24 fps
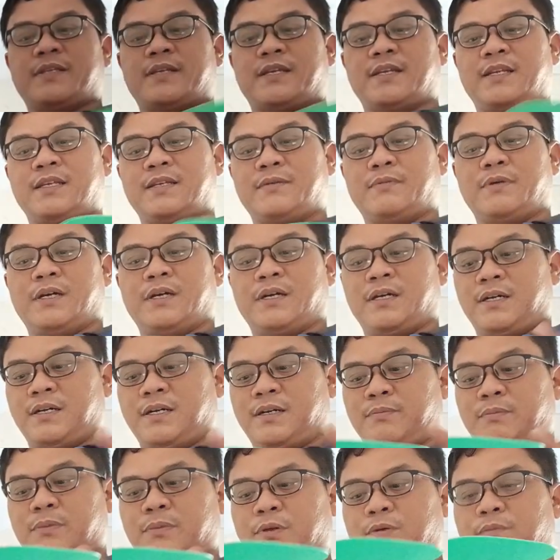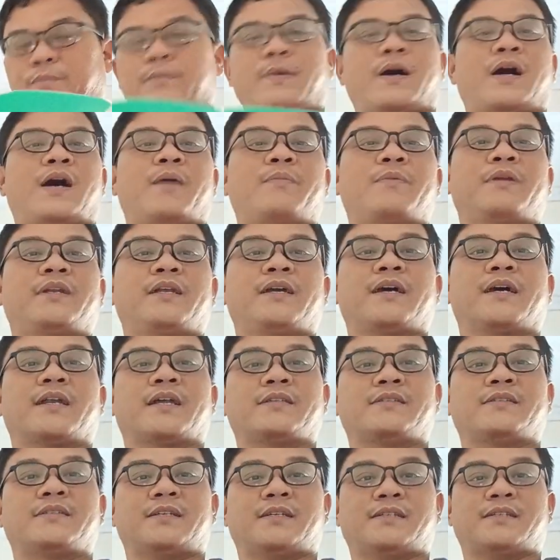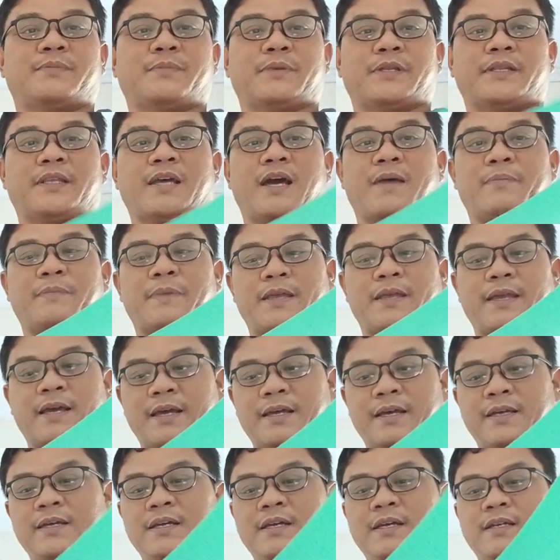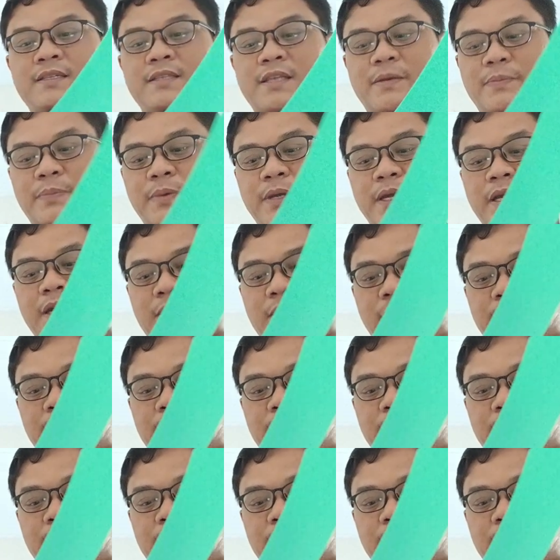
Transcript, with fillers: jadi uh, belum paham ini garansinya seperti apa ya tapi